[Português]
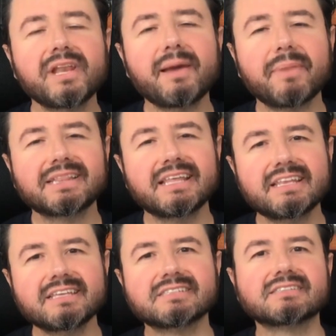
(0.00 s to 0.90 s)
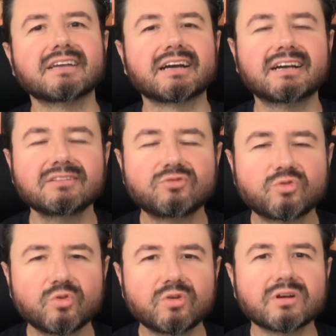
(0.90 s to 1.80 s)
ele é baterista,
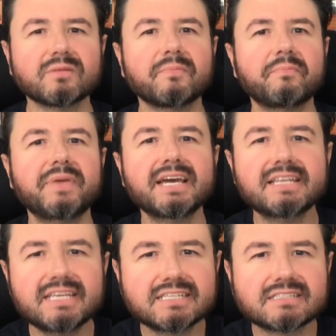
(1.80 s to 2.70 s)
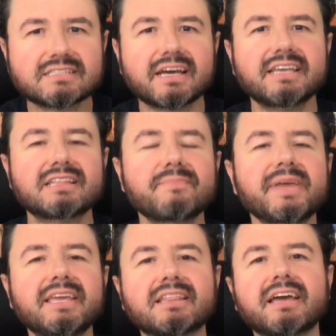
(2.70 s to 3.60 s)
cantor, pianista e
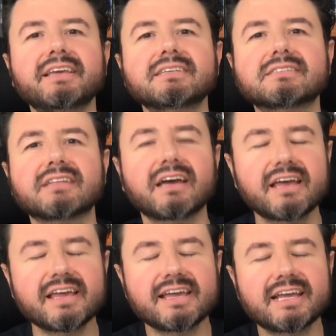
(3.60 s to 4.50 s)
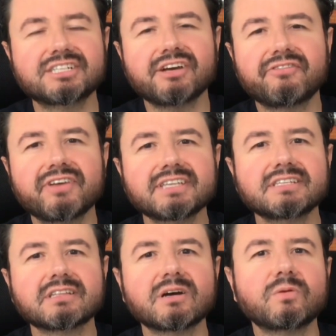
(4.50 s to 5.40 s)
também guitarrista, ele já fez
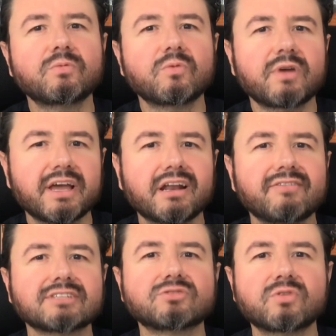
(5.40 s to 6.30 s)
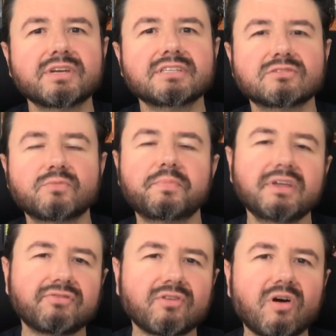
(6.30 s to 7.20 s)
então regravações do
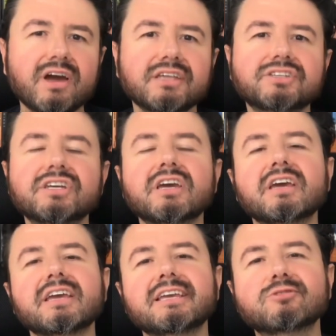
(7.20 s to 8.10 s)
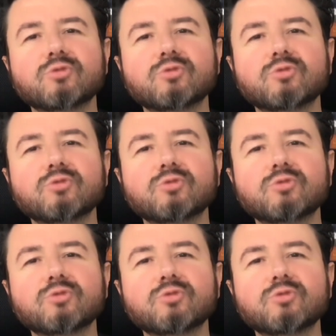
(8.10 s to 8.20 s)
Pink Floyd e